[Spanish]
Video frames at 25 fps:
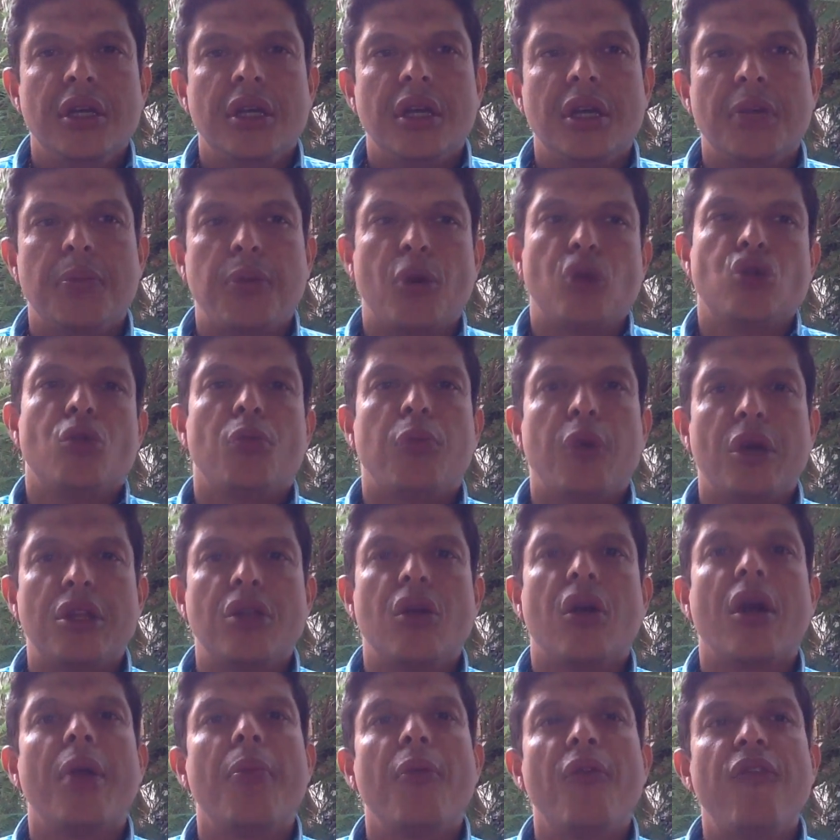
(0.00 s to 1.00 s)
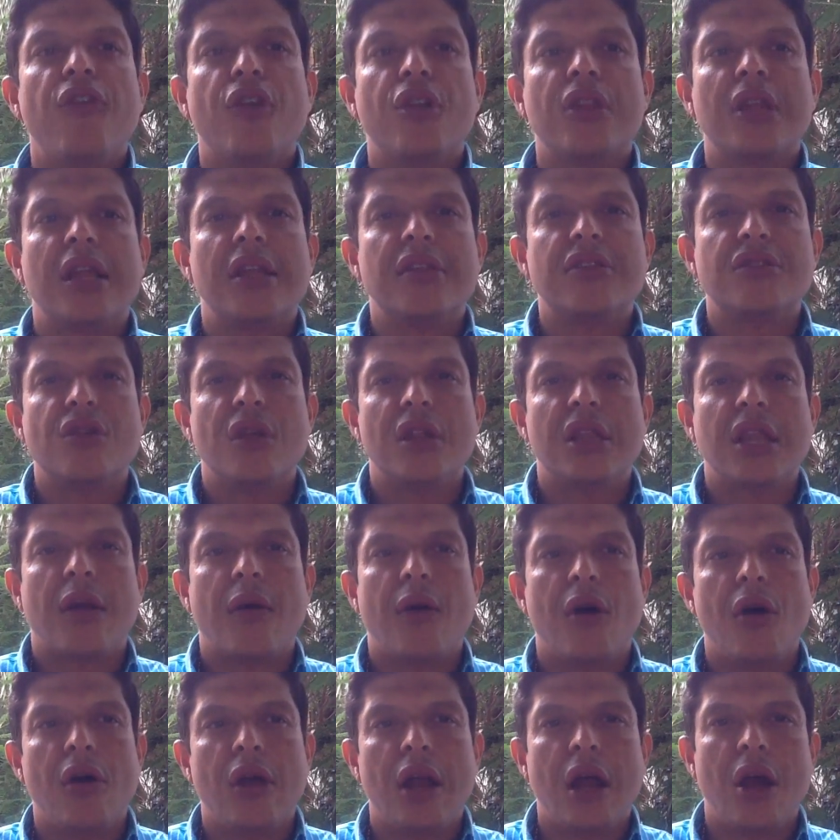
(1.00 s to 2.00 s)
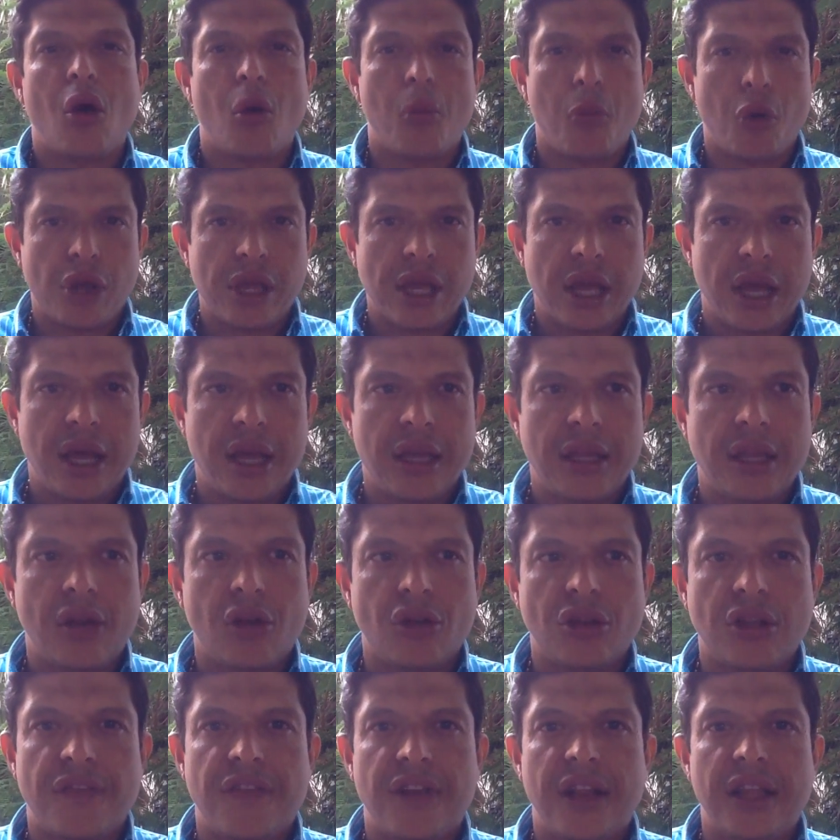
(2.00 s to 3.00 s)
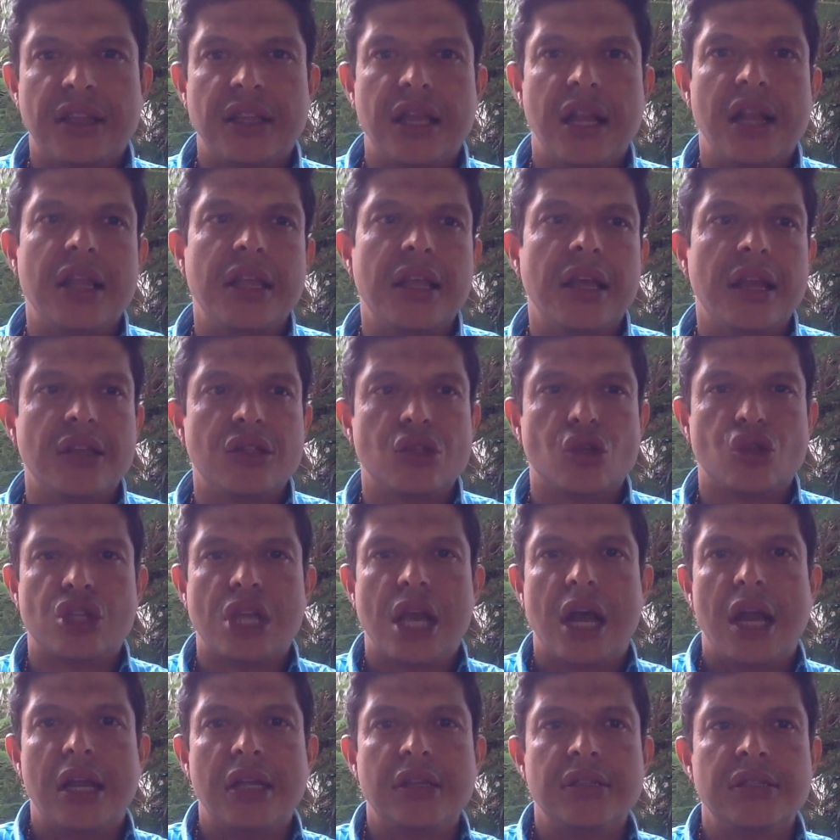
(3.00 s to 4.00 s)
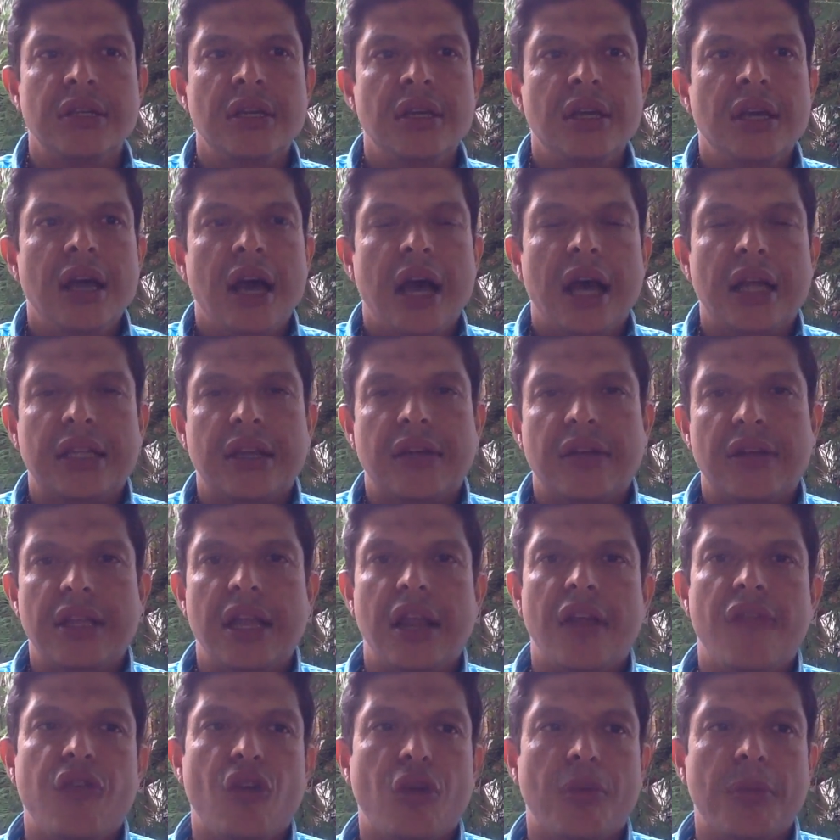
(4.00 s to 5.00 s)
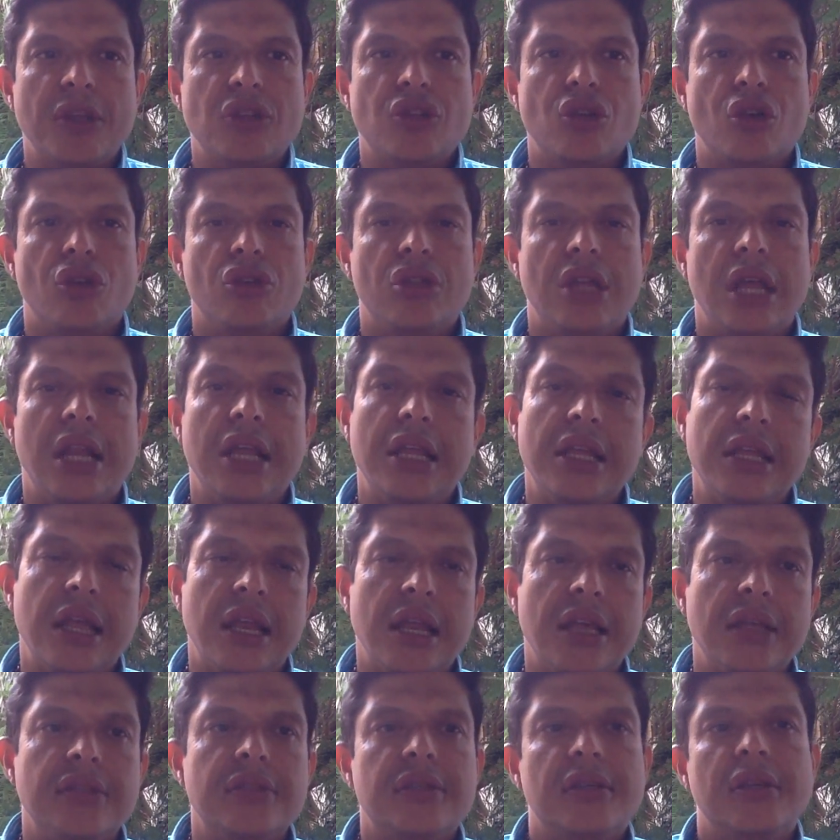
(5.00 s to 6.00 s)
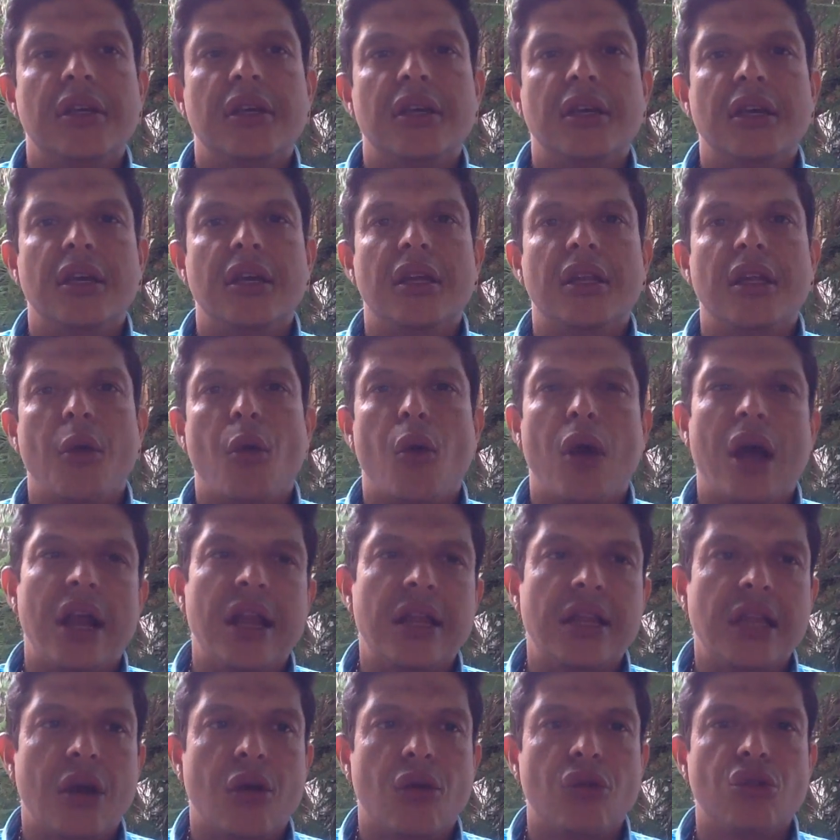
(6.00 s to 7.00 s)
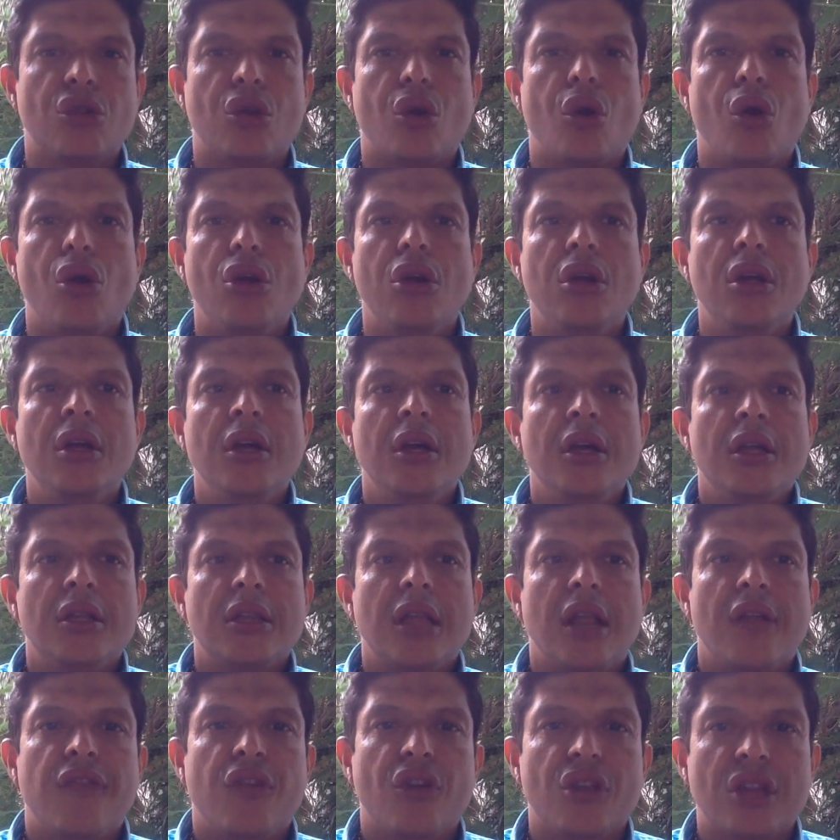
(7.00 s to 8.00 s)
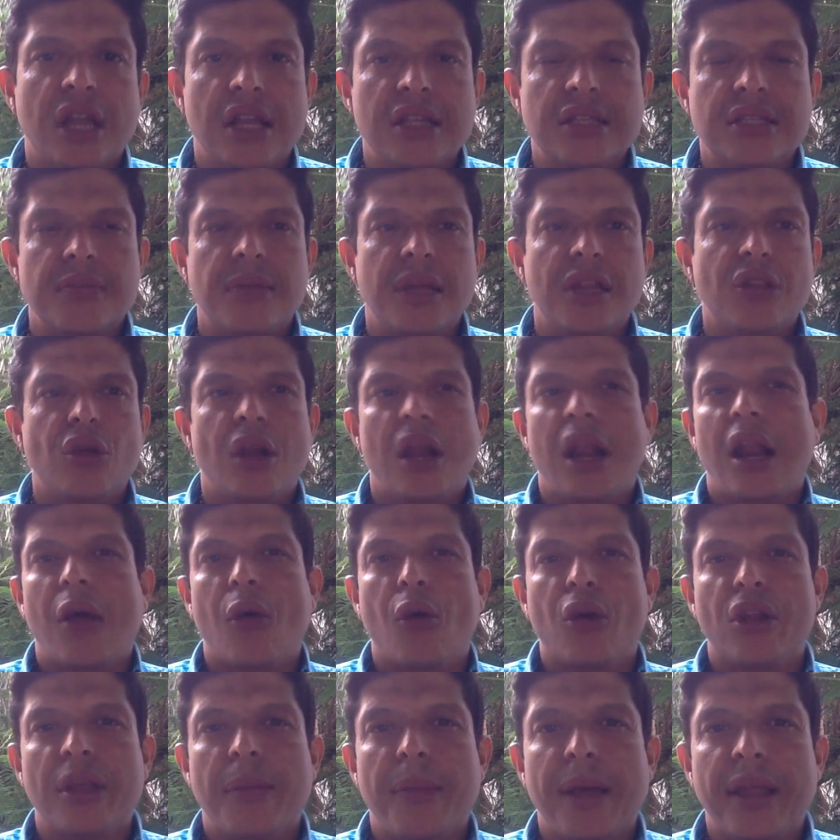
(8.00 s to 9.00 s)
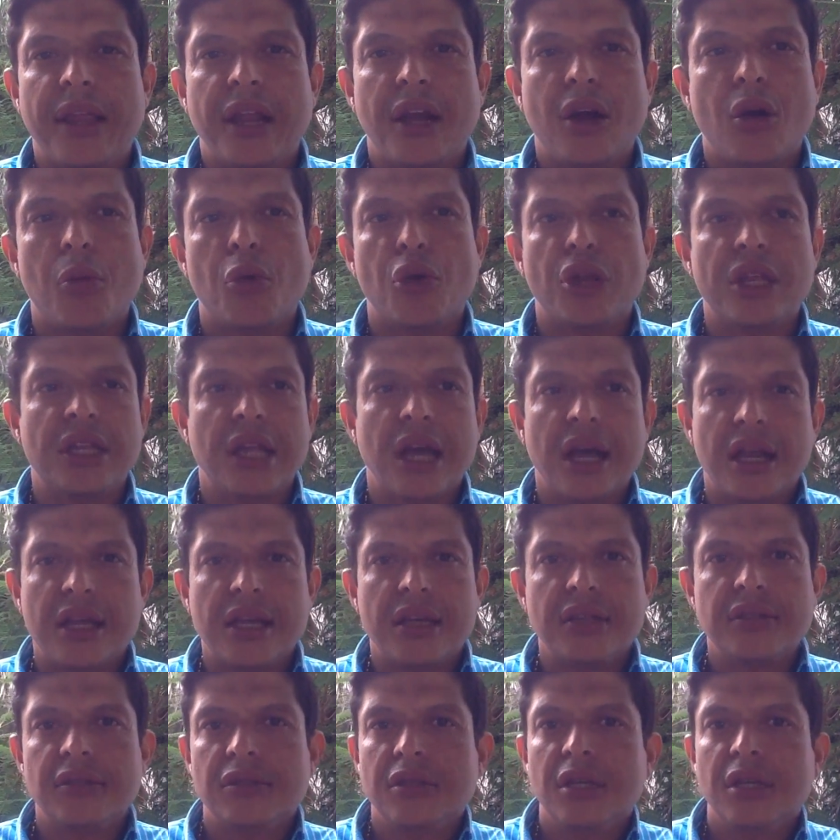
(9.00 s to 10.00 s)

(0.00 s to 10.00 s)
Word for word: y por supuesto que hemos fortalecido el trabajo de las comunidades, de los diferentes líderes sociales, a través de la formación de líderes, eh, de vocales de control, del fortalecimiento de la labor de madres comunitarias.